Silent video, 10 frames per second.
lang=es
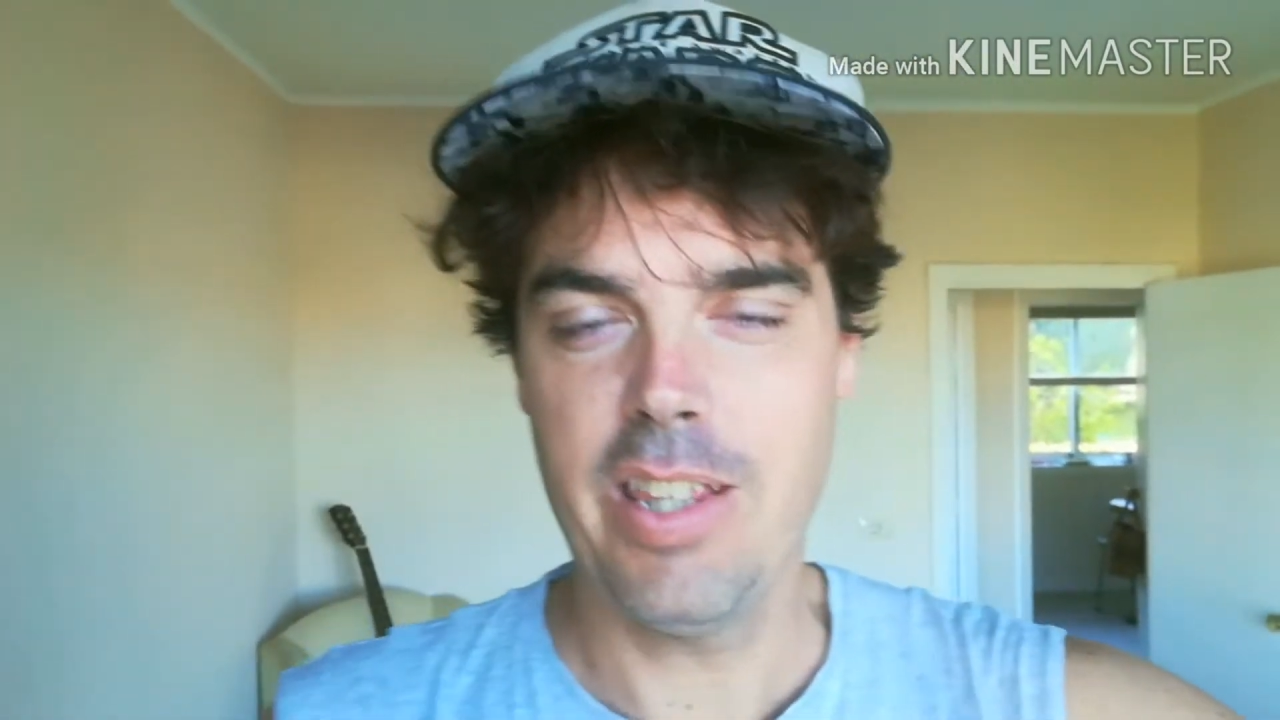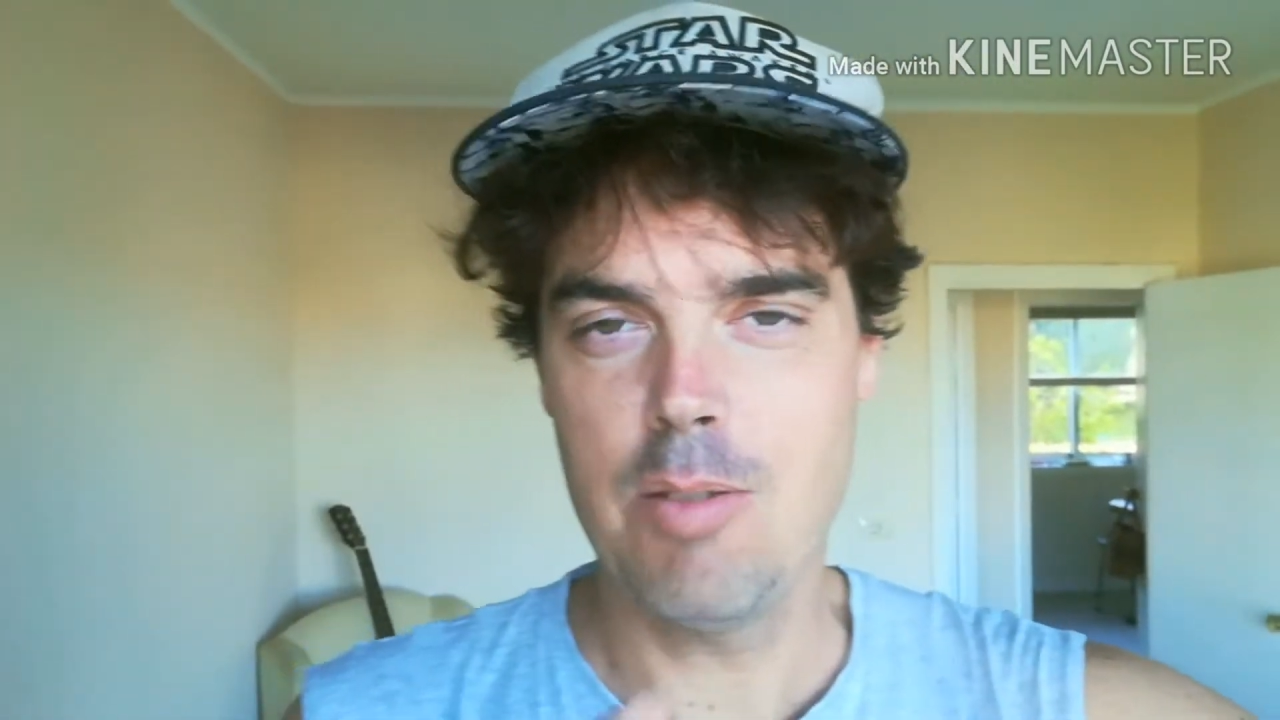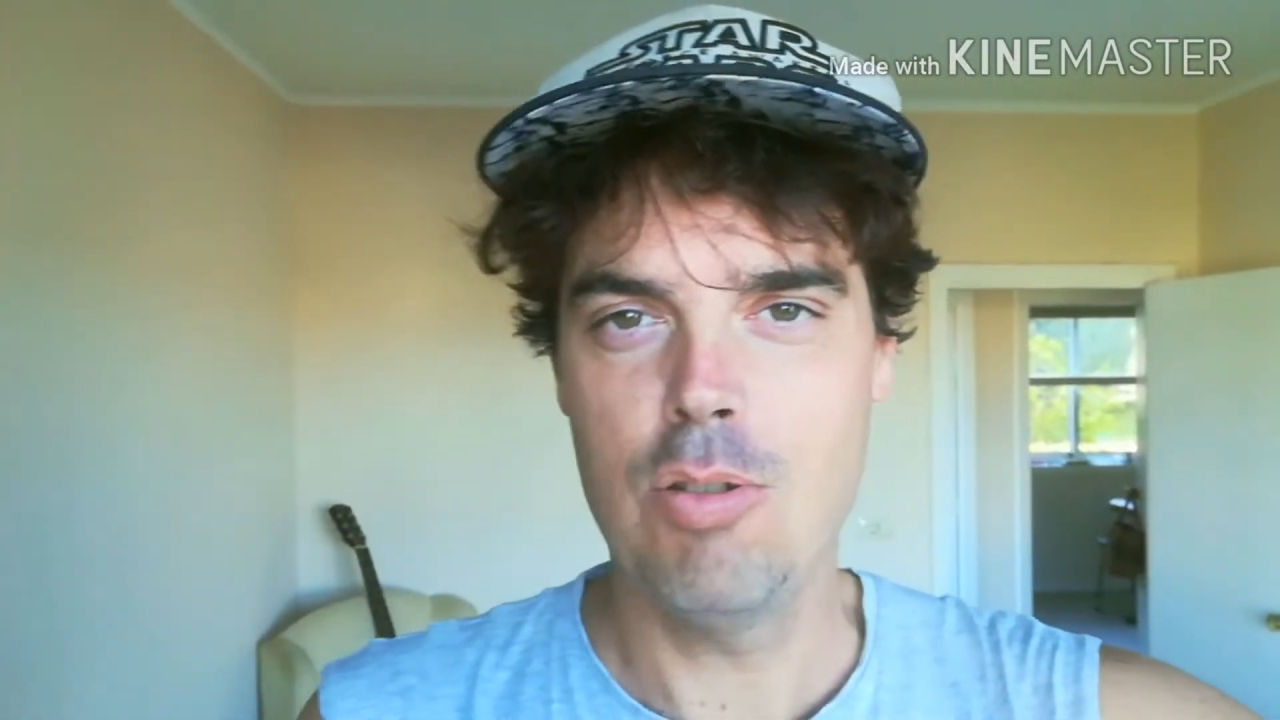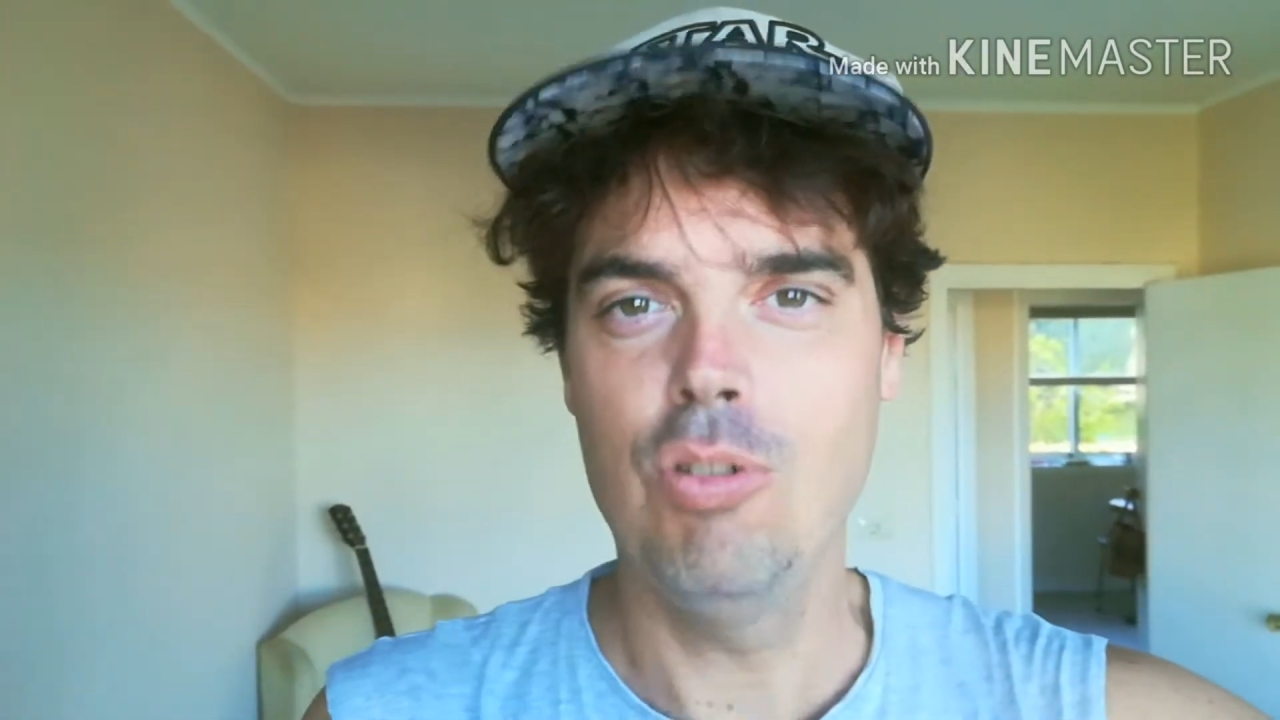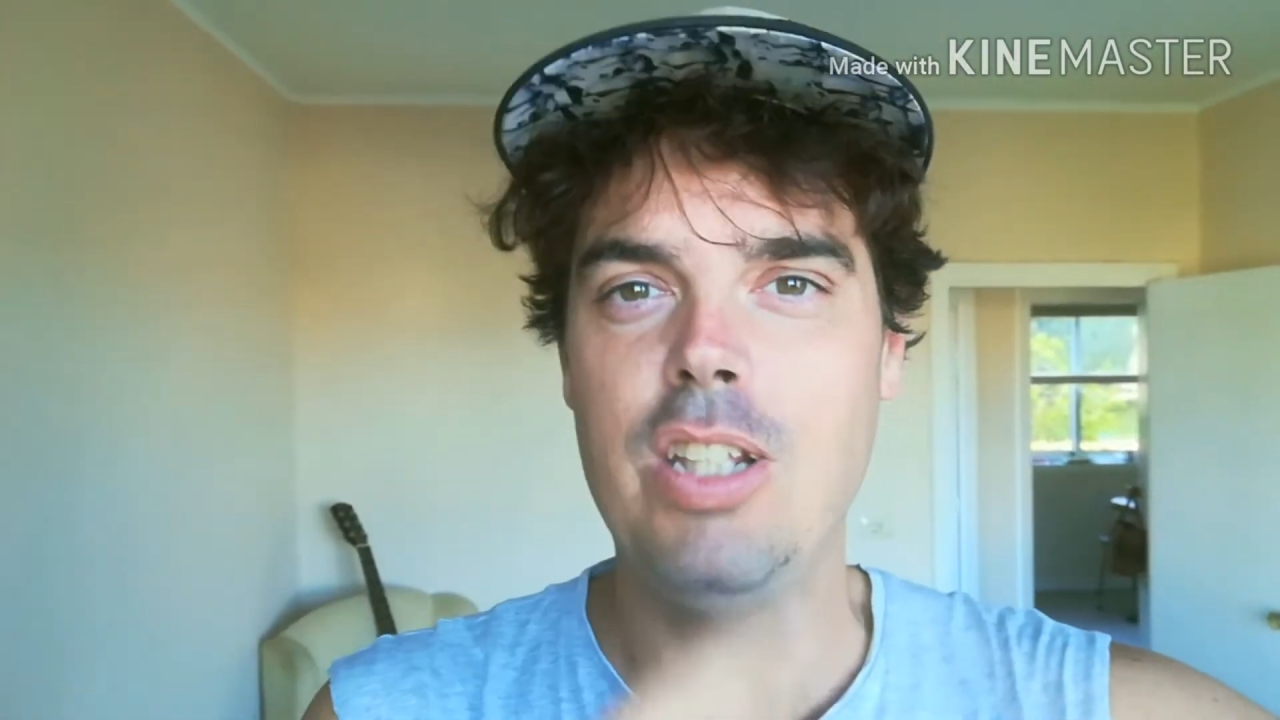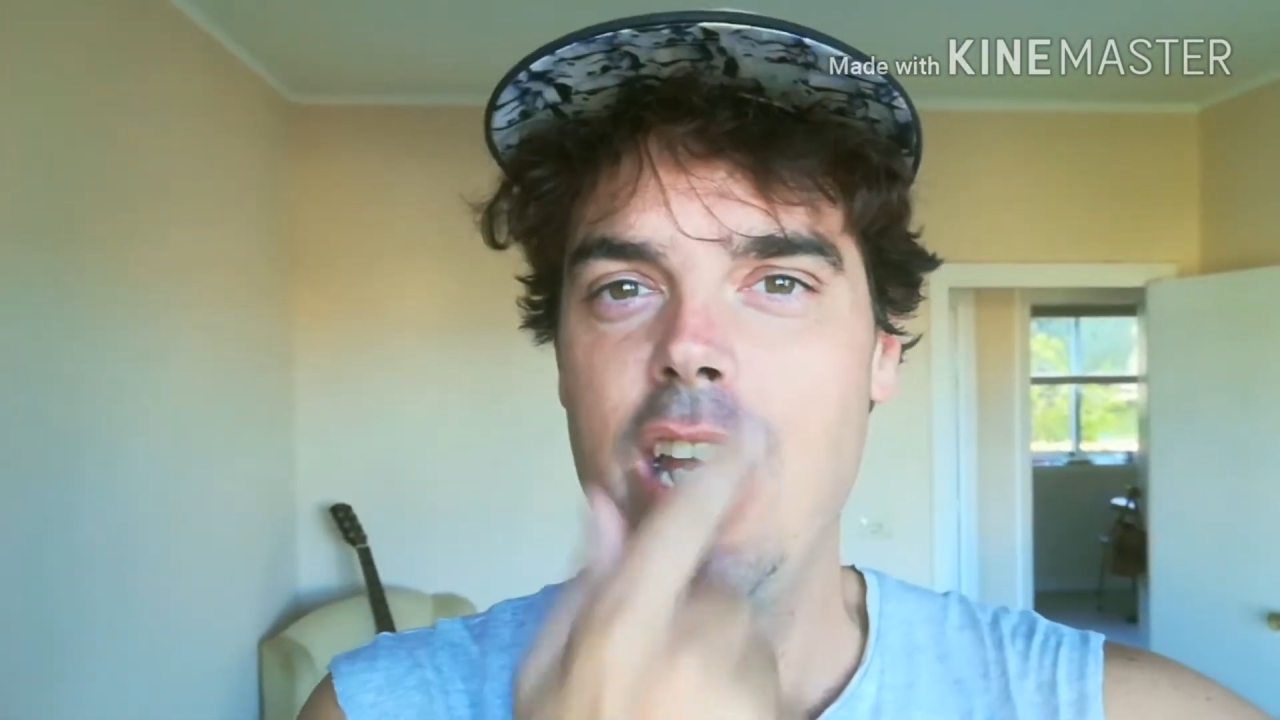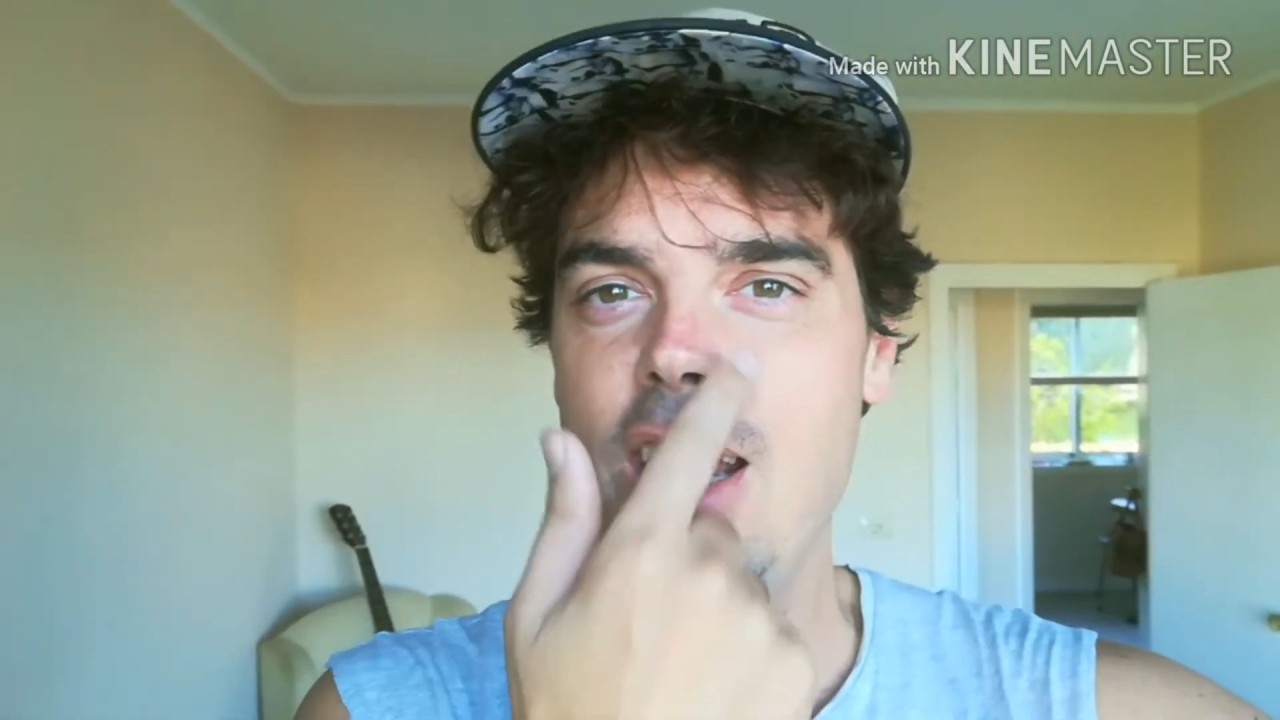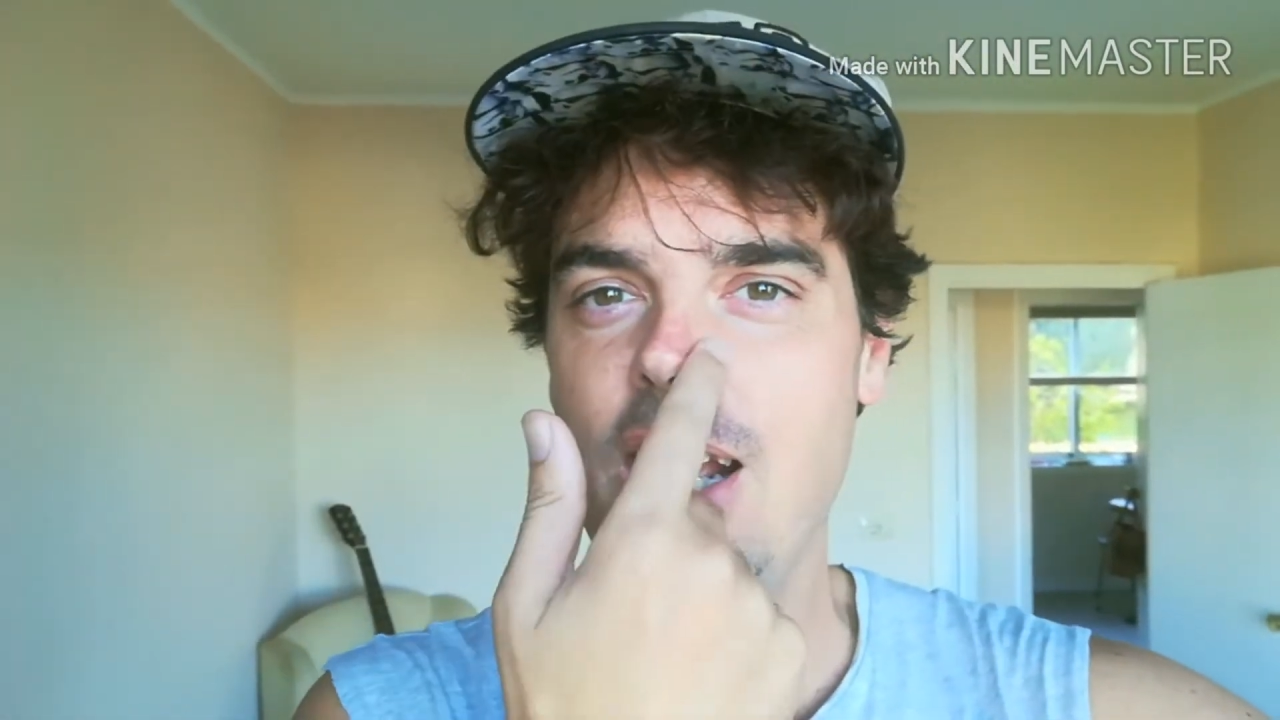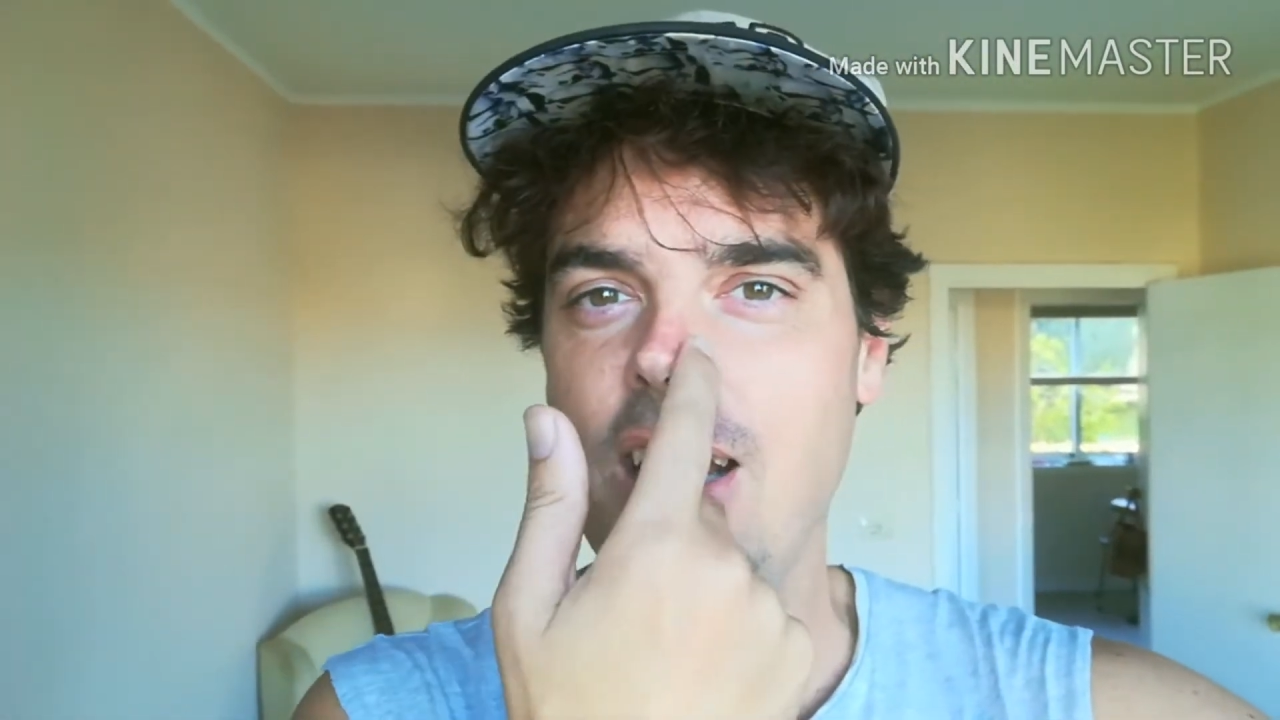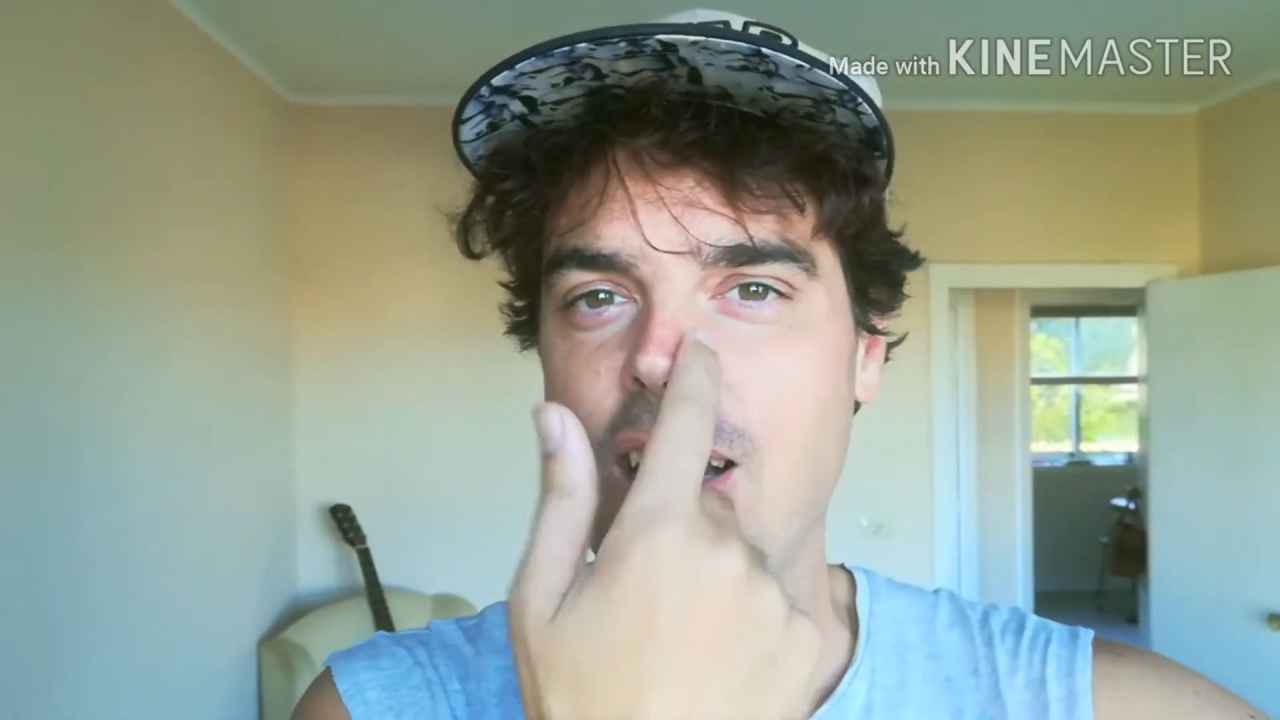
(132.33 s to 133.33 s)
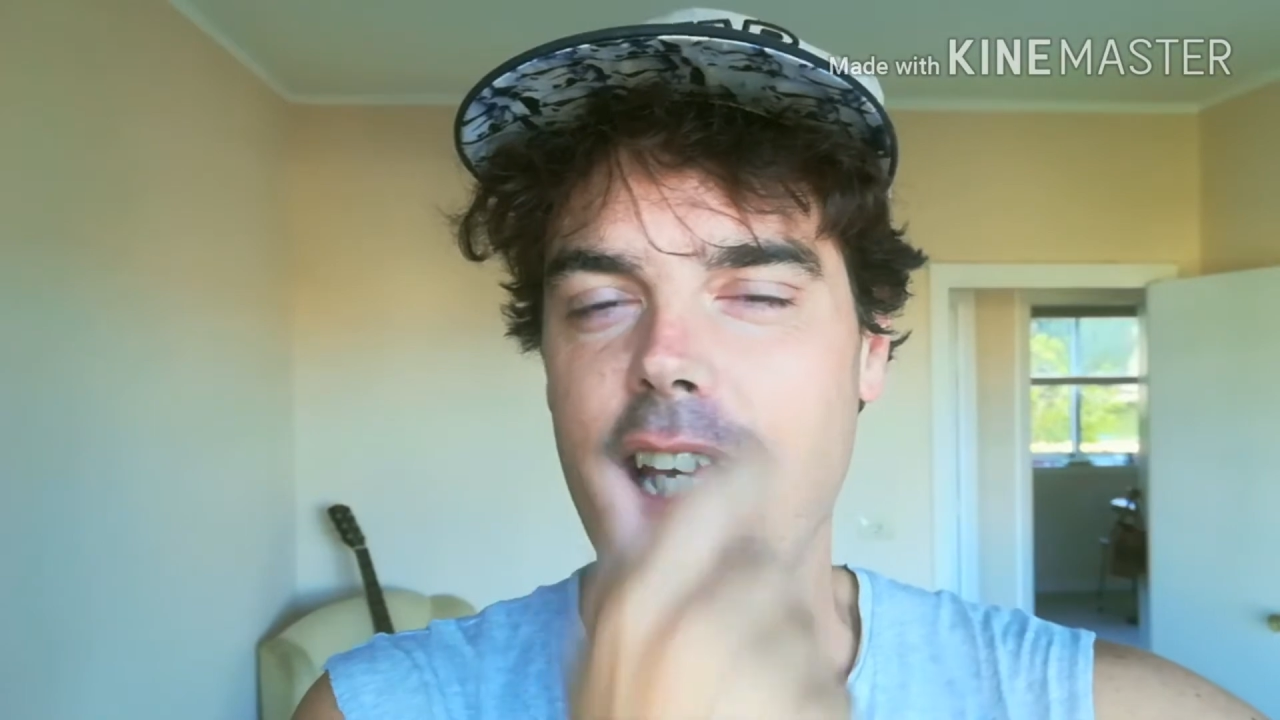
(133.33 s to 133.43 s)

absoluta era que,